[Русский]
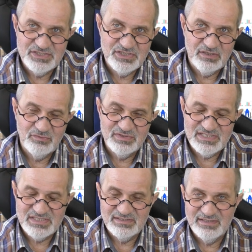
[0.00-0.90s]
очередное
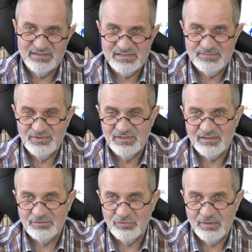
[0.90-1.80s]
заседание ЦБ, на
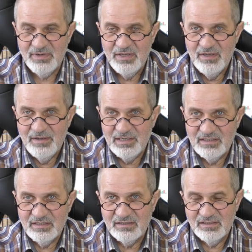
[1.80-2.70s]
котором,
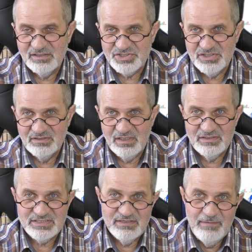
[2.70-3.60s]
как
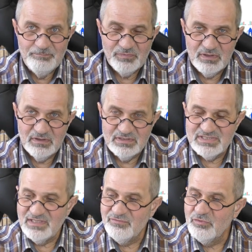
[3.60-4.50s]
ожидалось,
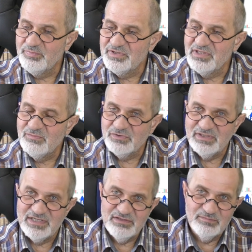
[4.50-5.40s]
ставку поднимут
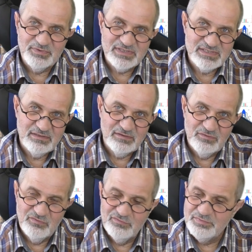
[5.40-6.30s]
на 1%.
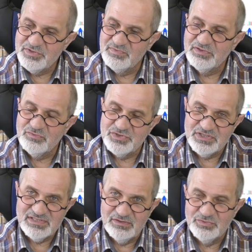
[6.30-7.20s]
Ну, в общем, это
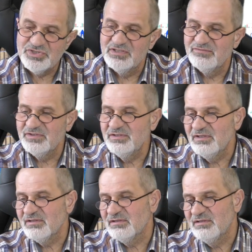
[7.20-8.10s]
уже заложено в
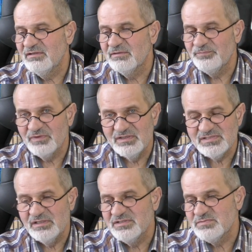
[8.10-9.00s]
рынке, и,
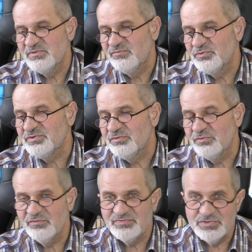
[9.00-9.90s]
казалось бы, вот
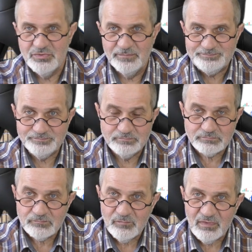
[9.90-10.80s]
оно все.
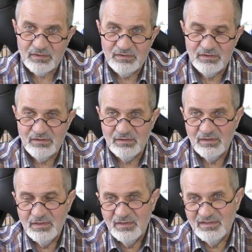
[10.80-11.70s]

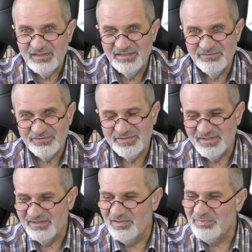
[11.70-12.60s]
И Э,
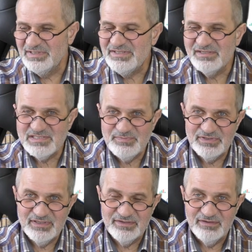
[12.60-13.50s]
вроде геополитика
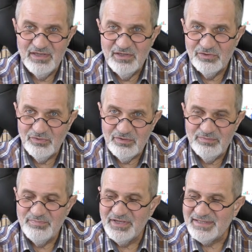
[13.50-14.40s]
спадает,
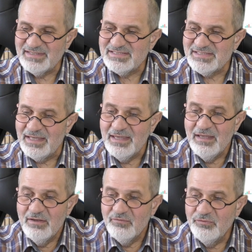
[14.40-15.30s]
но пятница.
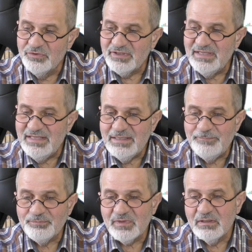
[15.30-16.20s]
Вот,
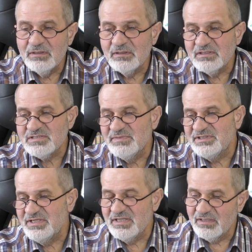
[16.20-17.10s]
и э,
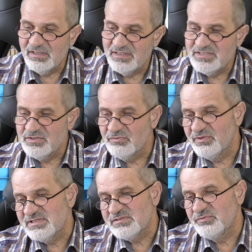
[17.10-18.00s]
смотрите, какая
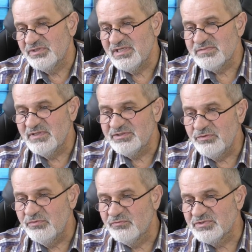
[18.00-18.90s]
ситуация. Вот я
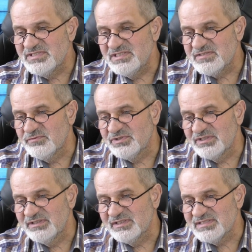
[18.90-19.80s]
смотрю, вот здесь вот
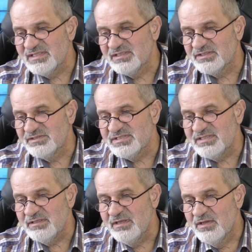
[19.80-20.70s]
рынок
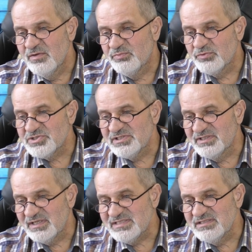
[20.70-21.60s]
закрылся, в
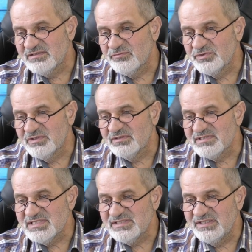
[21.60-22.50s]
прошлый раз, это вот
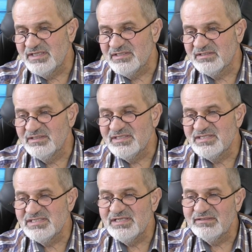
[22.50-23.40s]
состояние на
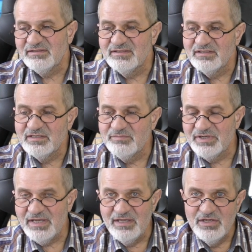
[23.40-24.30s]
10
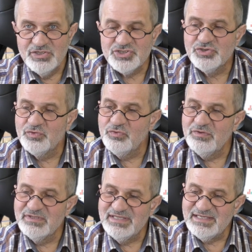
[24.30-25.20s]
ноября,
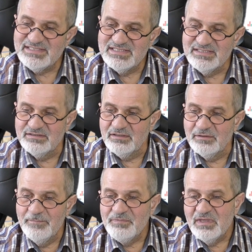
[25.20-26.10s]
что я
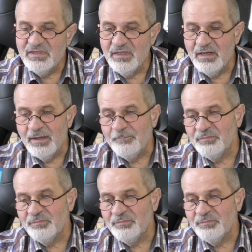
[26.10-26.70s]
сделал? Я,